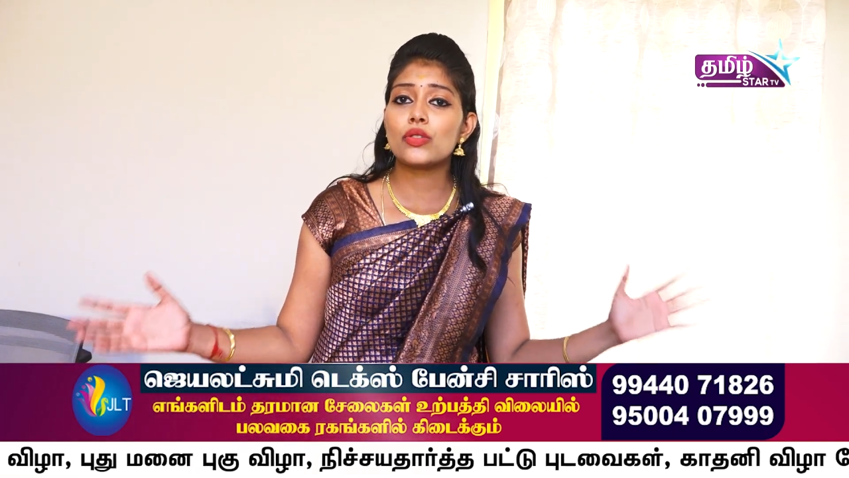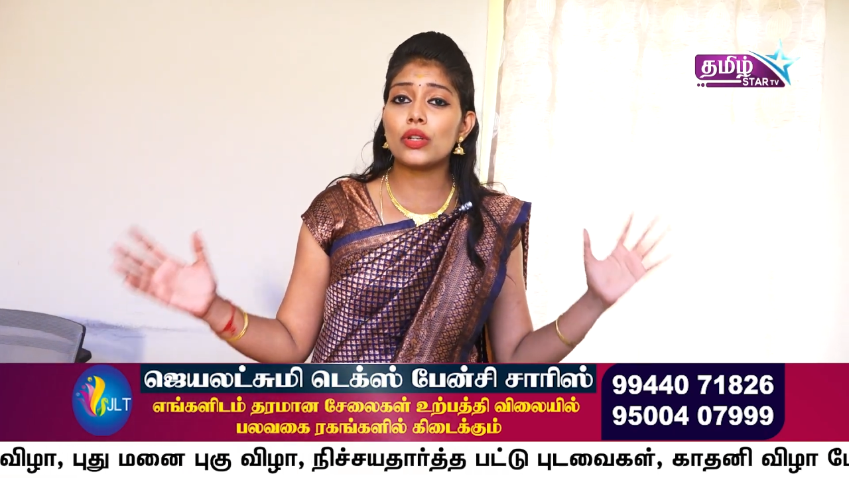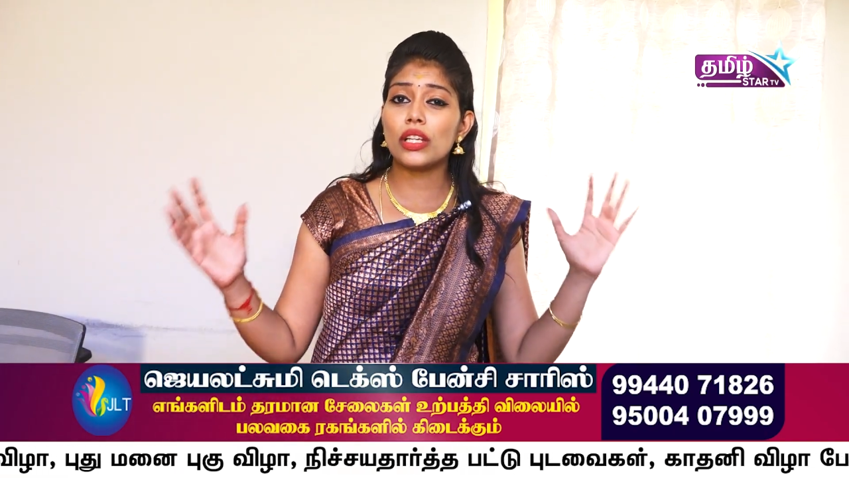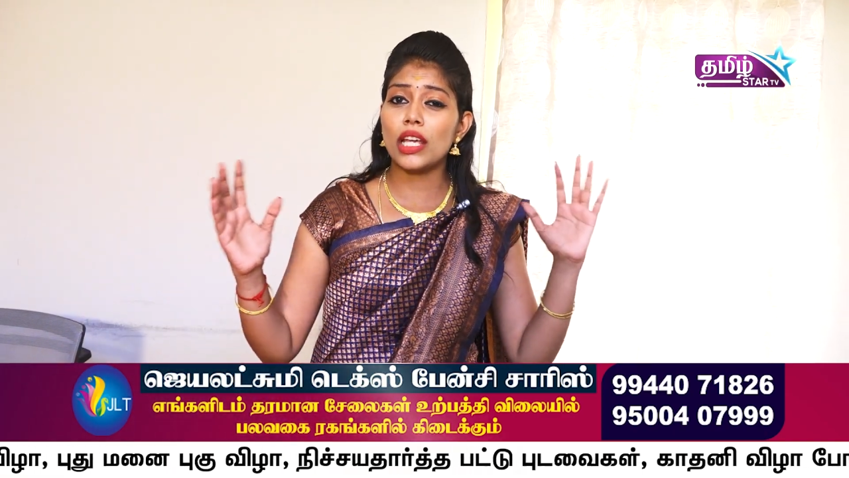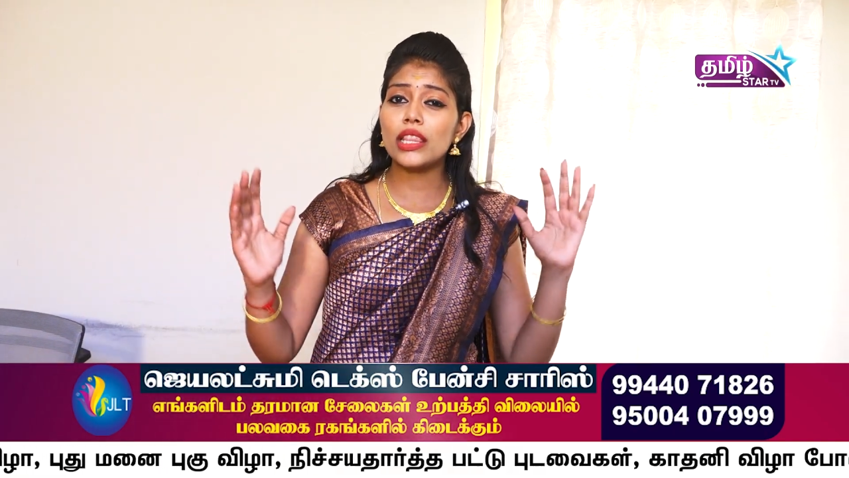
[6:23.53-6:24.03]

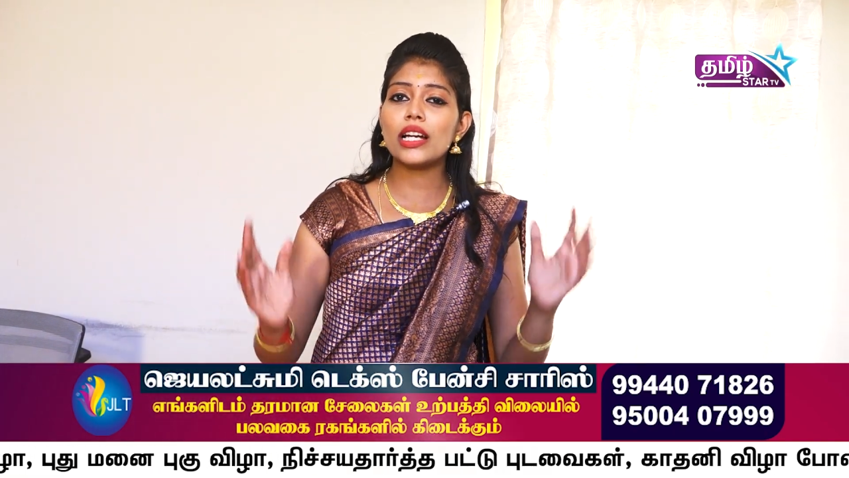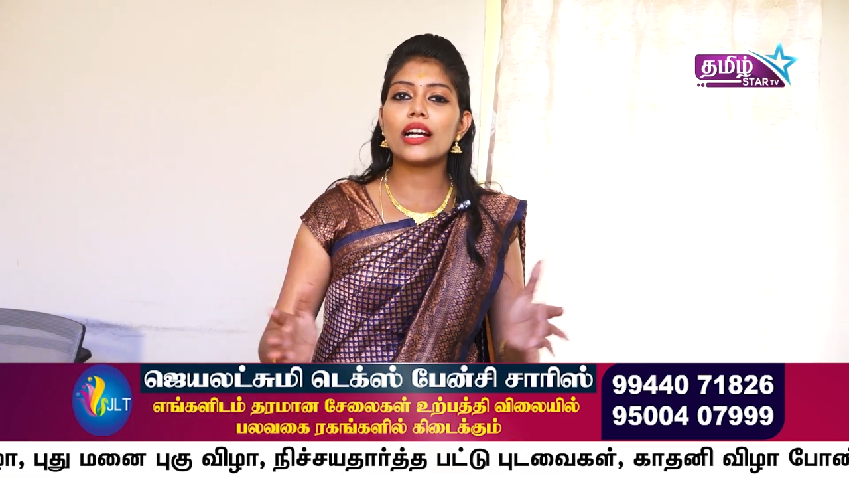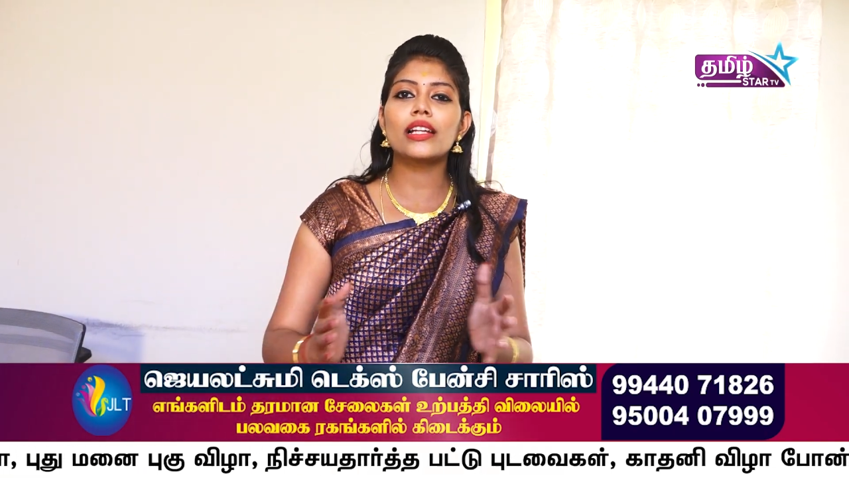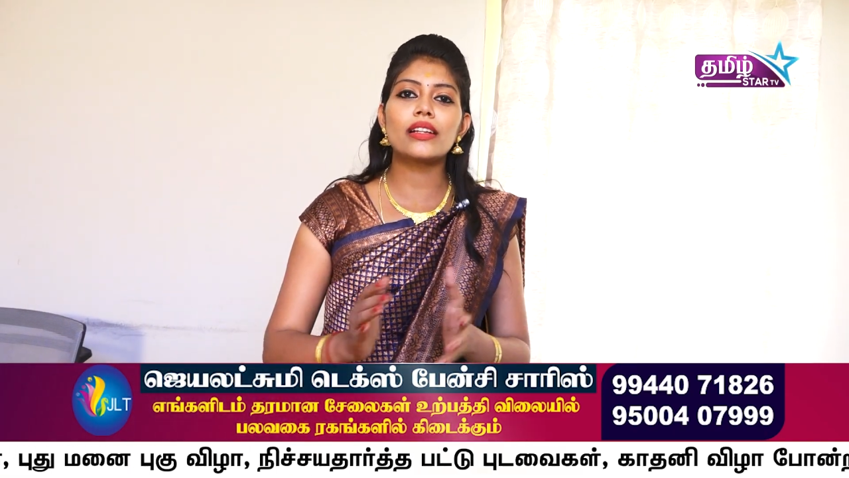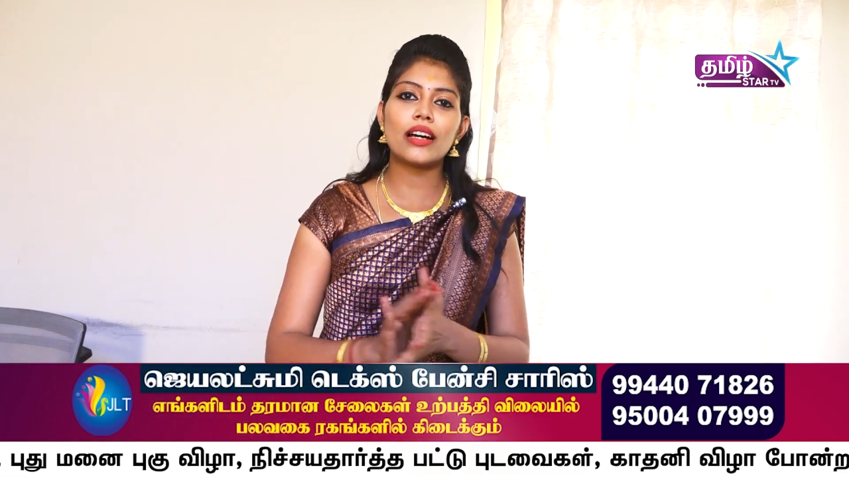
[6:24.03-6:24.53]
ஸோ நீங்கள் எந்த
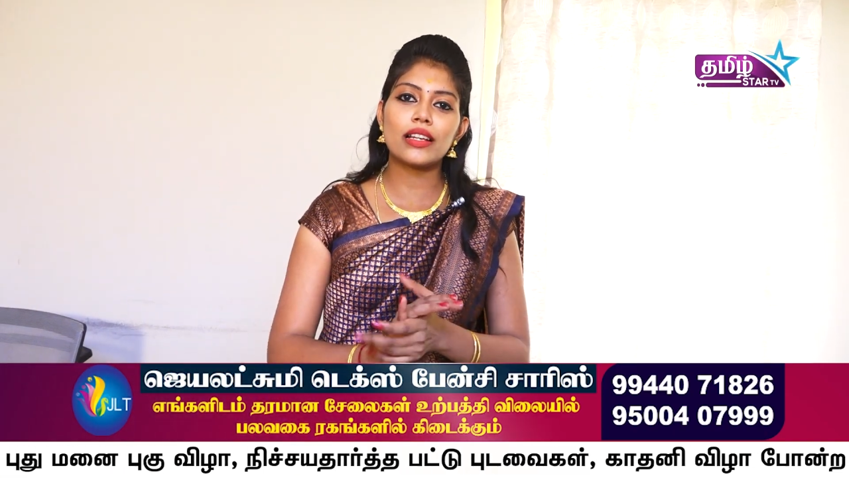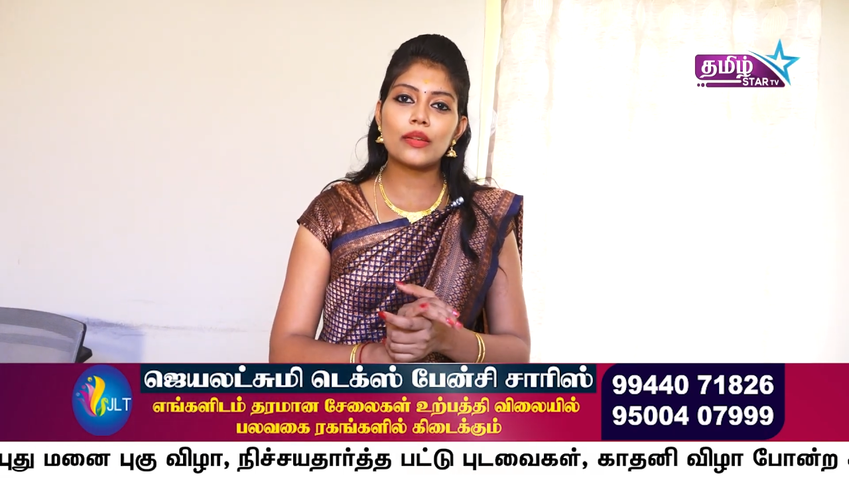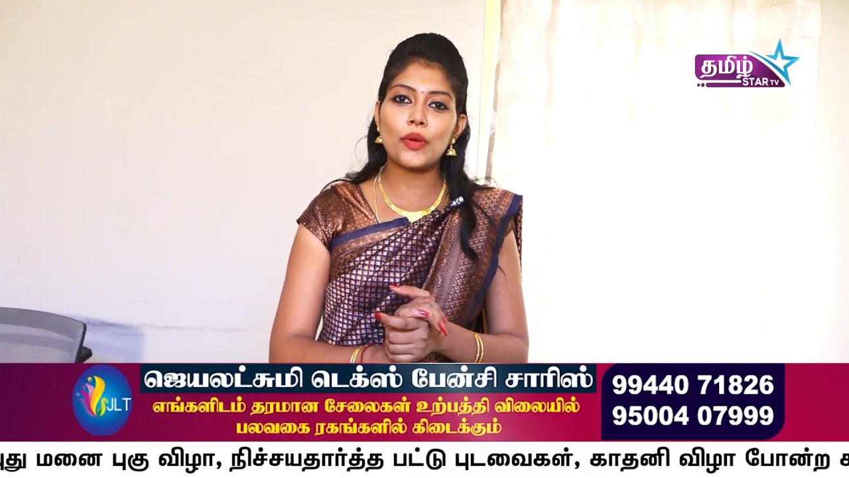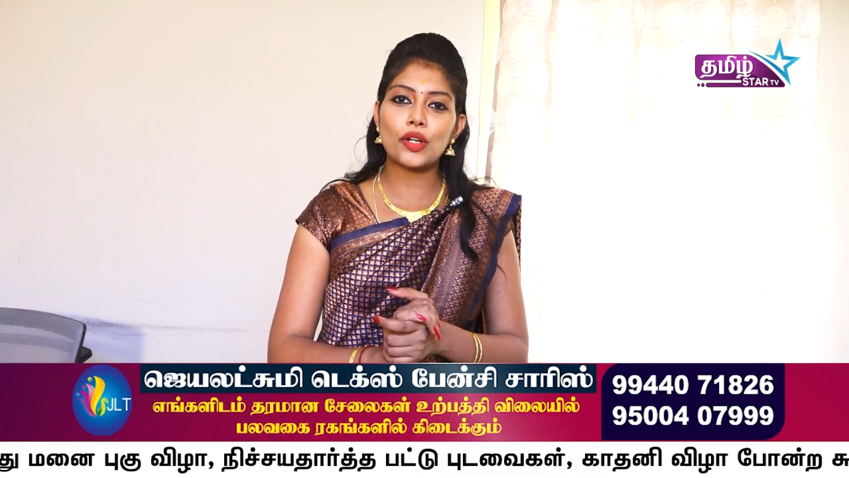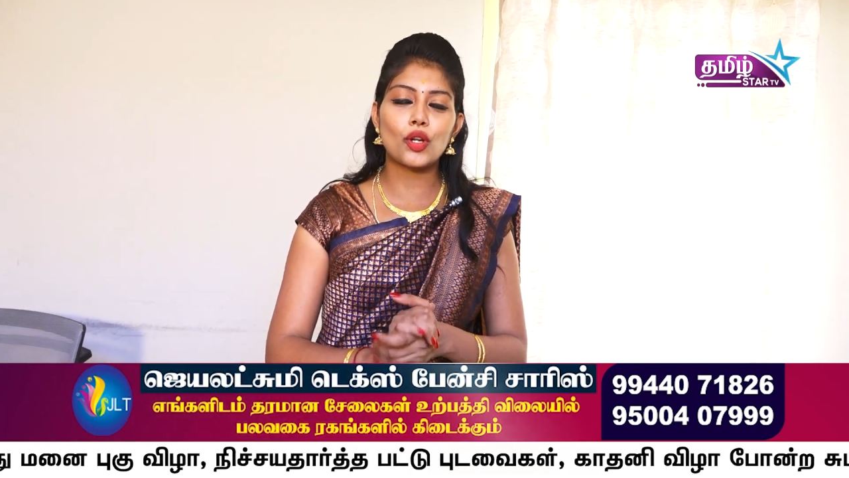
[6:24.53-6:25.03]
கலரில்
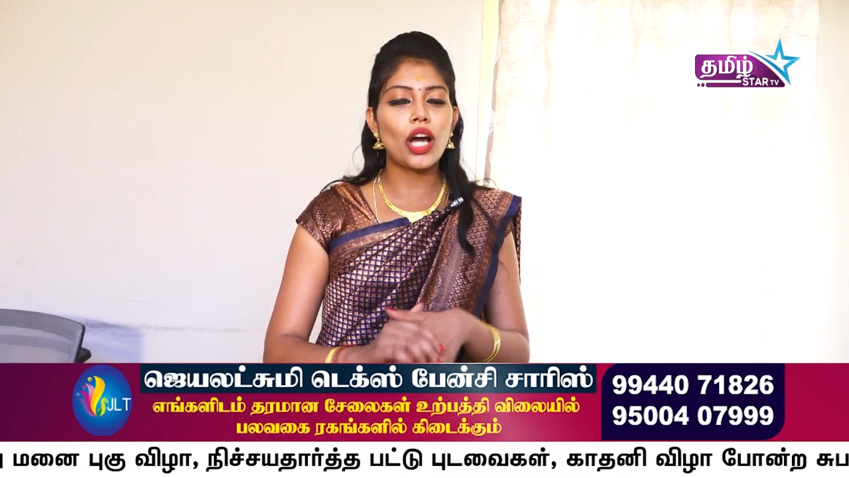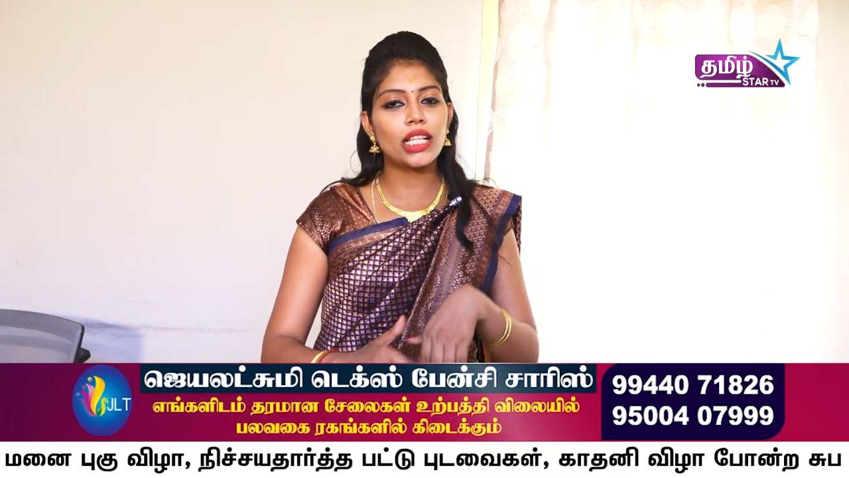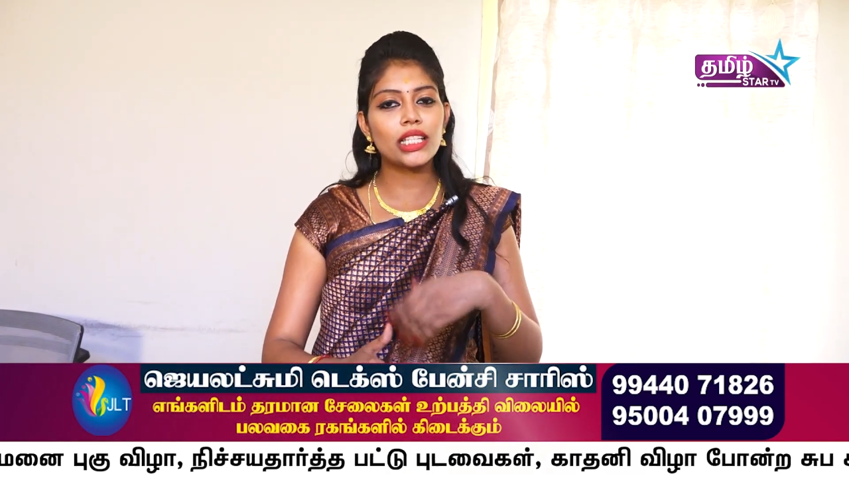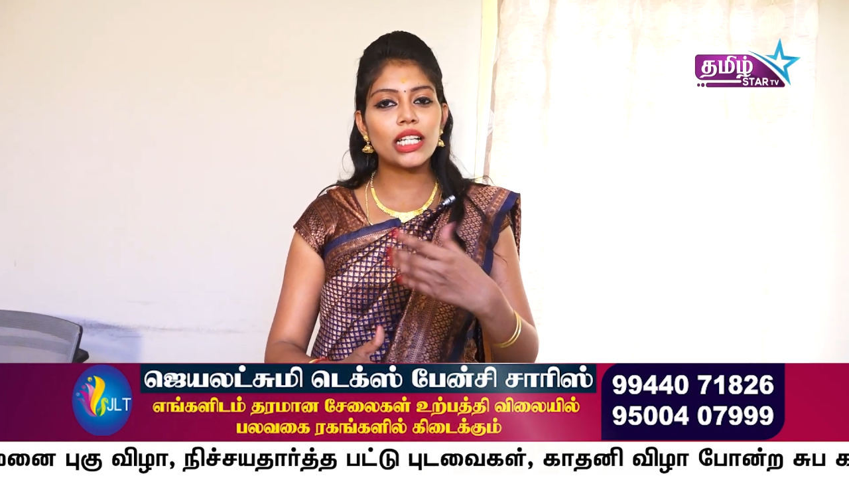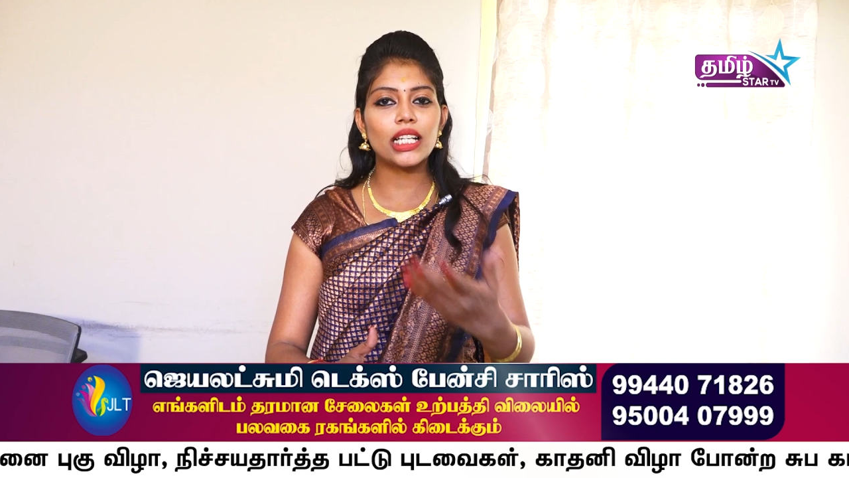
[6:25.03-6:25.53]
ஆசைப்படுறீங்களோ அந்த